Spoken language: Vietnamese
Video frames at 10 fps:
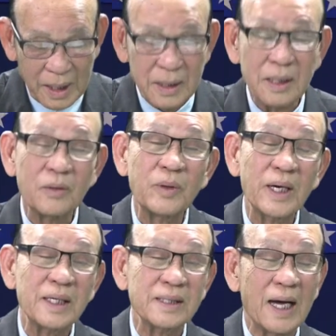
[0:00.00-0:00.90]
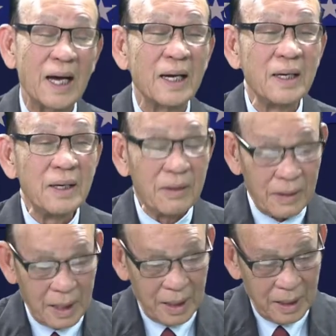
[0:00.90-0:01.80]
là thưa quý khán giả
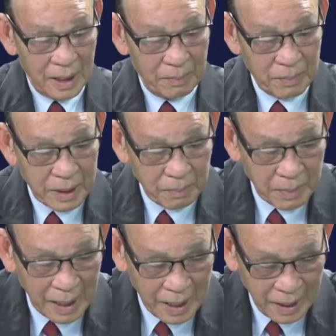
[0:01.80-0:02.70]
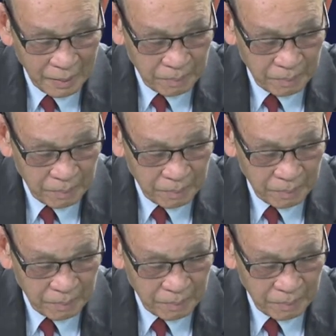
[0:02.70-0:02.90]
à, là một cái bà